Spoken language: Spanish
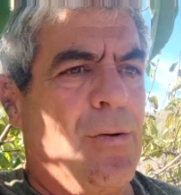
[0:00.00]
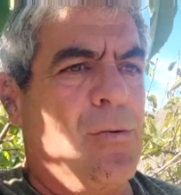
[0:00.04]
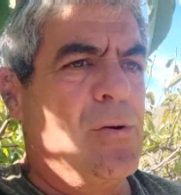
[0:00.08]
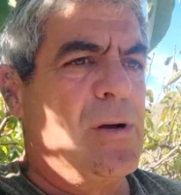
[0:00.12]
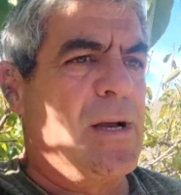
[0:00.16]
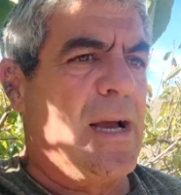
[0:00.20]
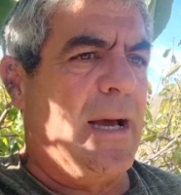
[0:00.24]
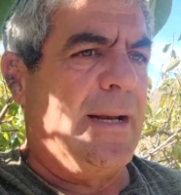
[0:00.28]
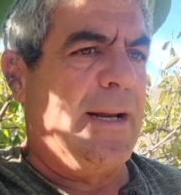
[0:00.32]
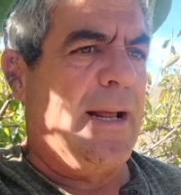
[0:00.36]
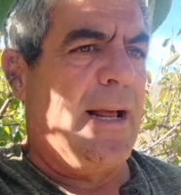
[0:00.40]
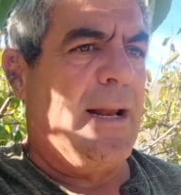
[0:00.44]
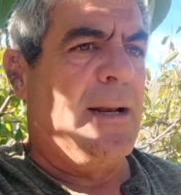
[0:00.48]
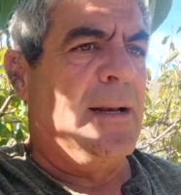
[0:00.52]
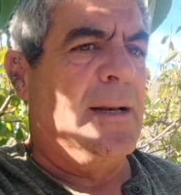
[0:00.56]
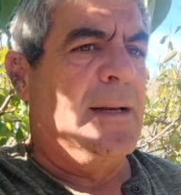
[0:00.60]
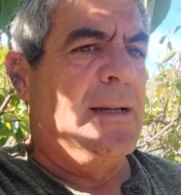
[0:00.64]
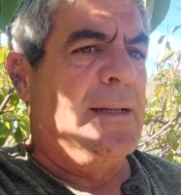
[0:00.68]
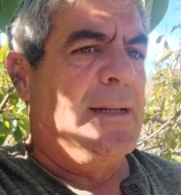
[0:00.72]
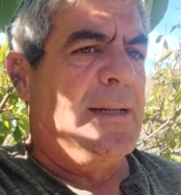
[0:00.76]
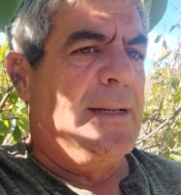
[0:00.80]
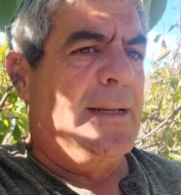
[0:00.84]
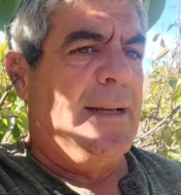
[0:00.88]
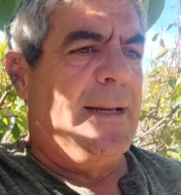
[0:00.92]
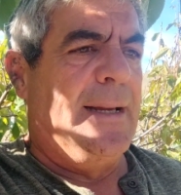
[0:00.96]
un canal
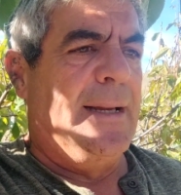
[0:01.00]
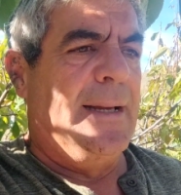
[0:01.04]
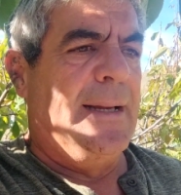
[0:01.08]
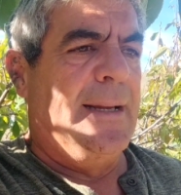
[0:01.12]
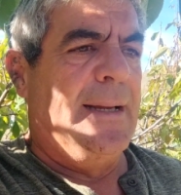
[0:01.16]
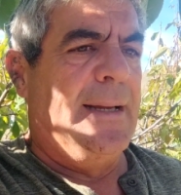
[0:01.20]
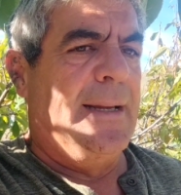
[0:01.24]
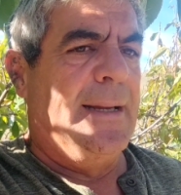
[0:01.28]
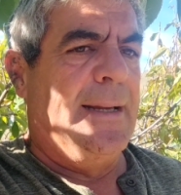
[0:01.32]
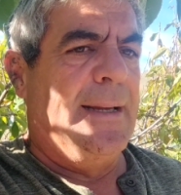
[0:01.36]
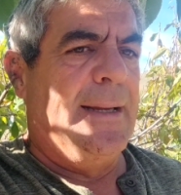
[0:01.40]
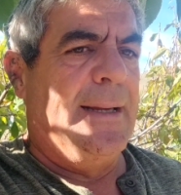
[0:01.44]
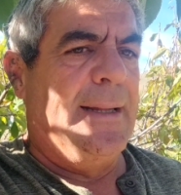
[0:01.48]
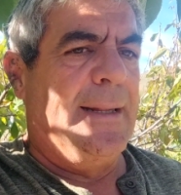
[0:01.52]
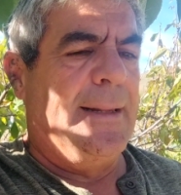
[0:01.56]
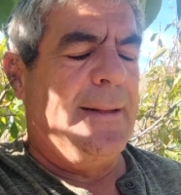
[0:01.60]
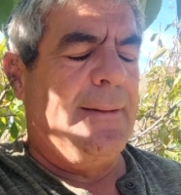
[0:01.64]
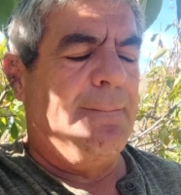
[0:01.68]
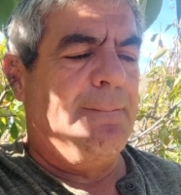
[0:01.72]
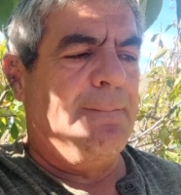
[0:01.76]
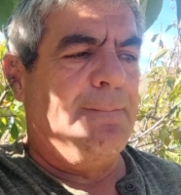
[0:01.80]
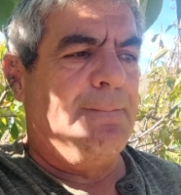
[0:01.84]
eh,